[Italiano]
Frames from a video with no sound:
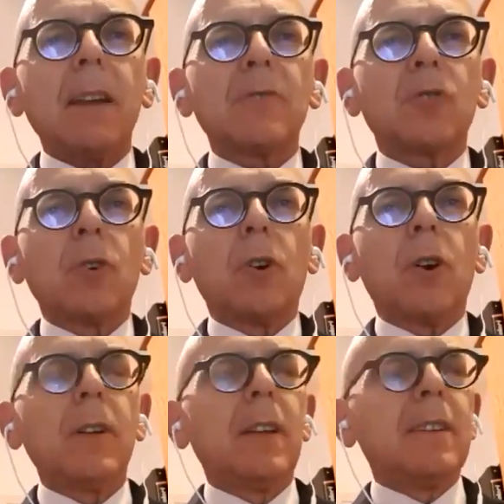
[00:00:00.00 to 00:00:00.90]

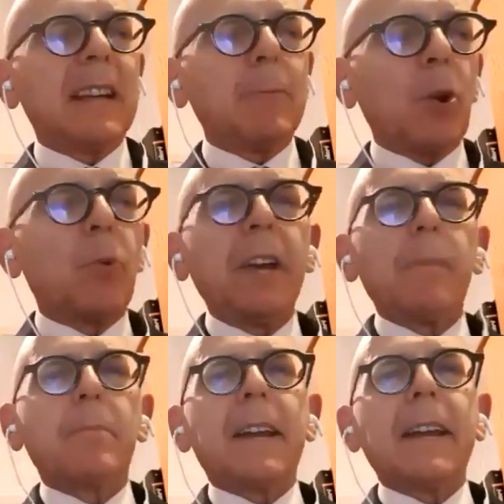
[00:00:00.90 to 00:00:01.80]
Sono, siamo
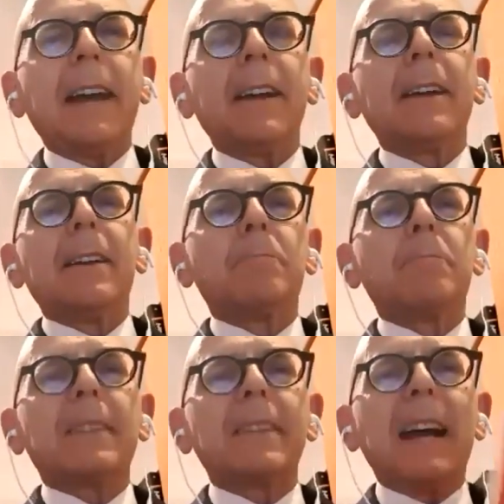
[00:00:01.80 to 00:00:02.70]
qui perché
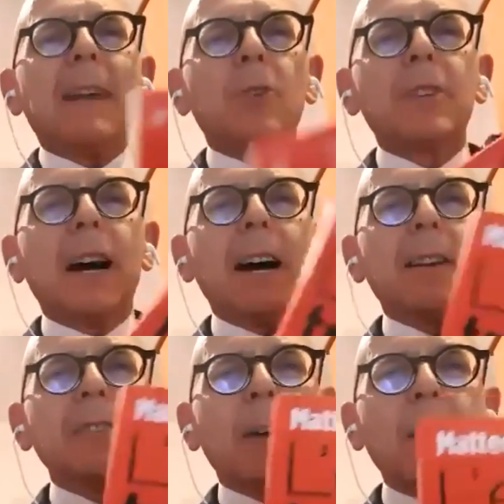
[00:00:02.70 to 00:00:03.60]
partiamo
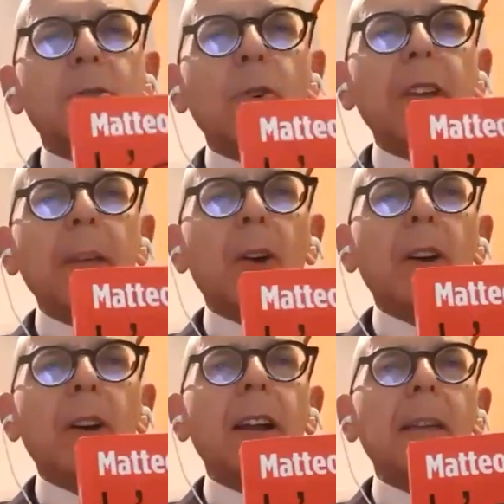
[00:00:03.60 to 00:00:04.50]
da, da questo
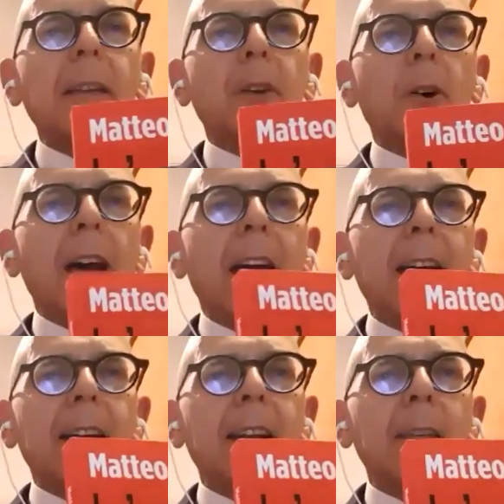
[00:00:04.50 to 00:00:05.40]
libro, il libro è
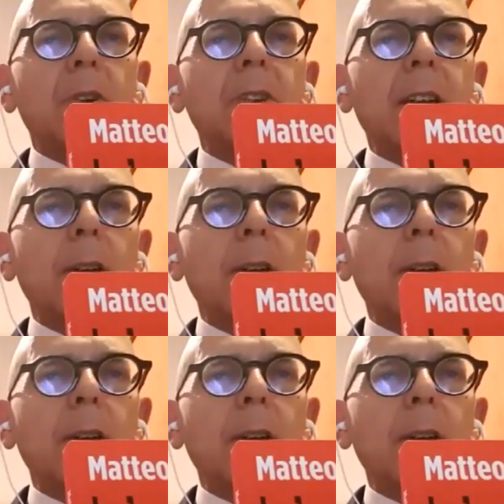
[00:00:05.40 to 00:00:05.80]
libro di,